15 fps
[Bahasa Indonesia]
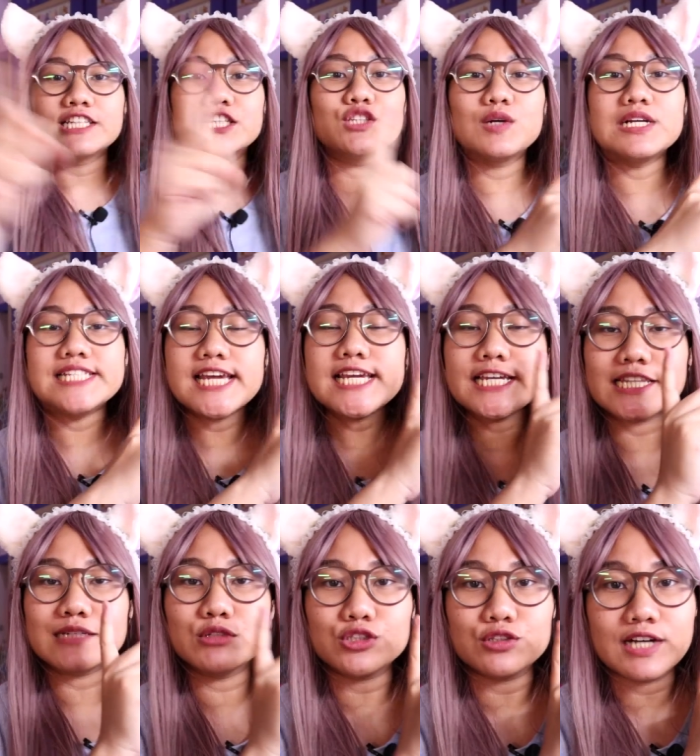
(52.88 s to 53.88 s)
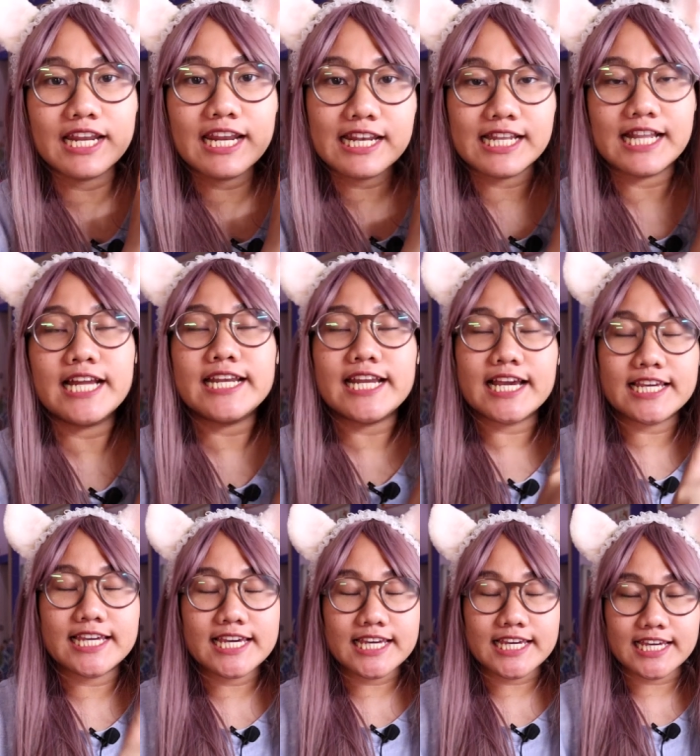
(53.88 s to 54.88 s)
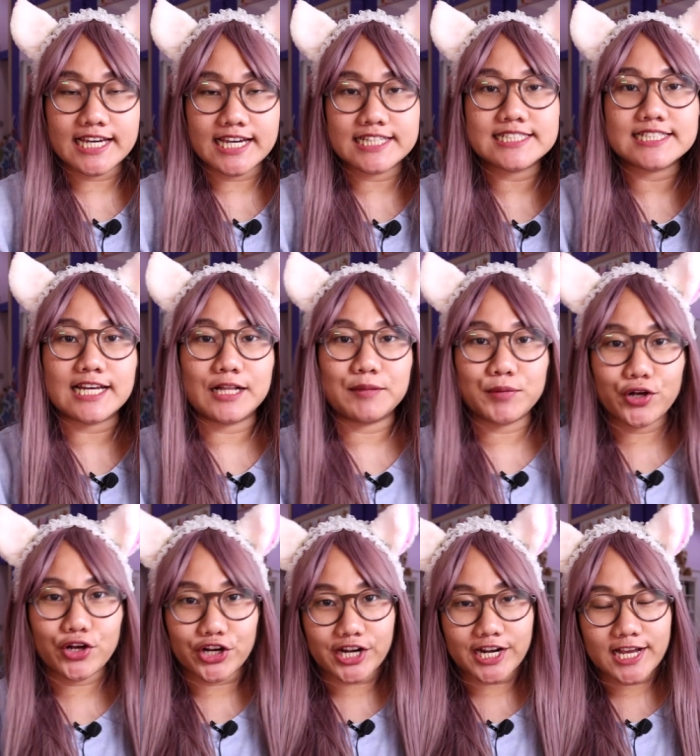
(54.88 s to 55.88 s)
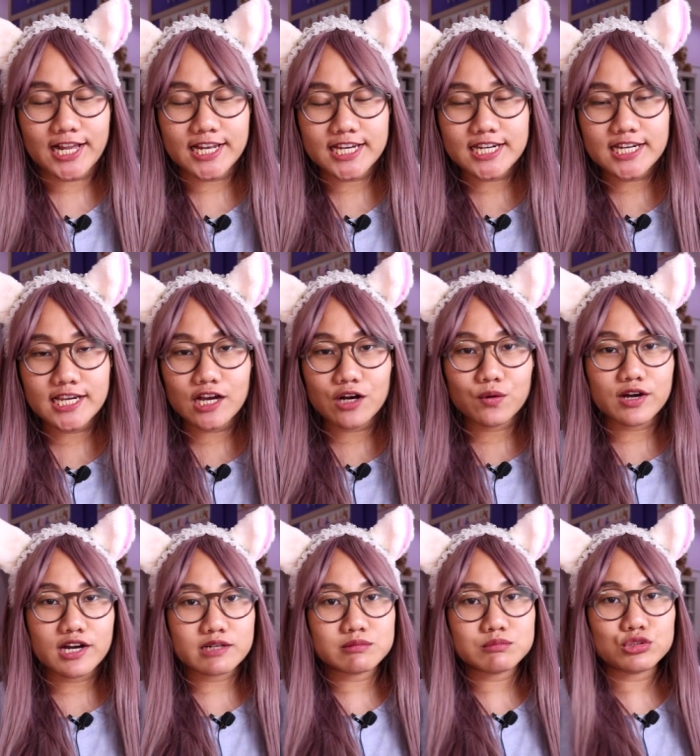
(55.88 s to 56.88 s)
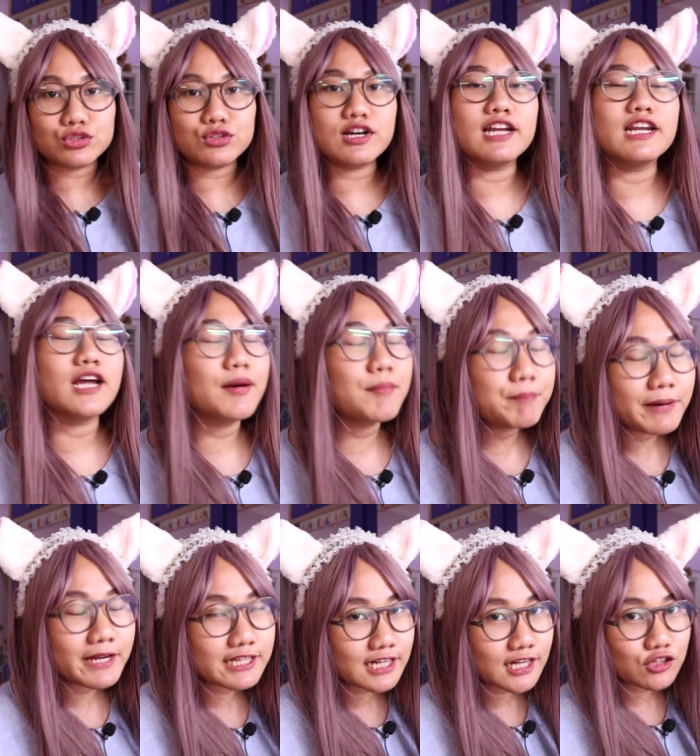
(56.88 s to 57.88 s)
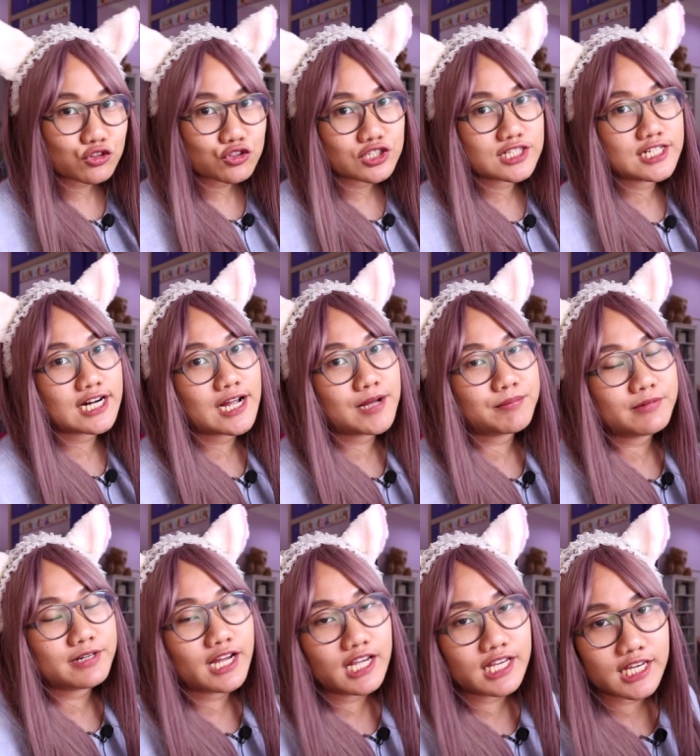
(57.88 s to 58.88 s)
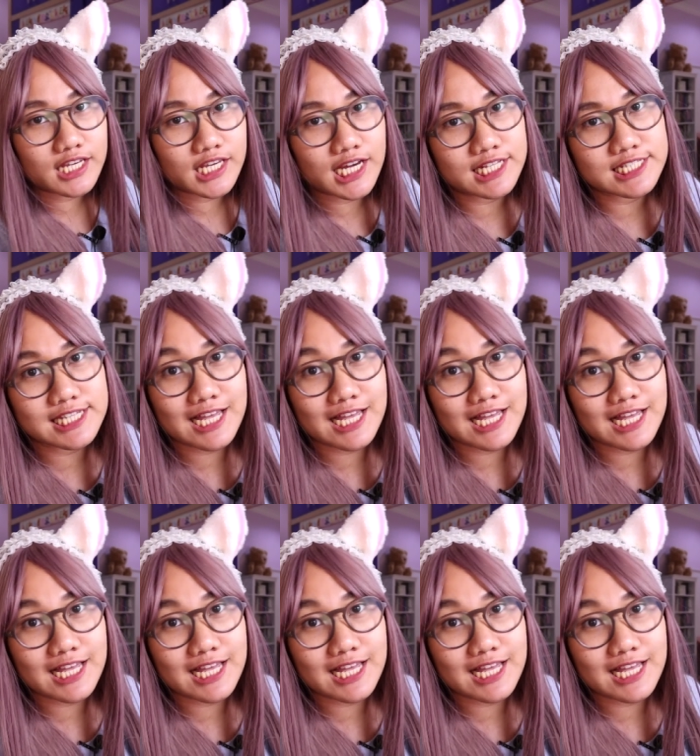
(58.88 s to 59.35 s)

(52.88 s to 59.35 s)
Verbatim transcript: Tentu aja yang kita butuhkan adalah daging ikan salmon. Kali ini aku akan membutuhkan 400 gram daging ikan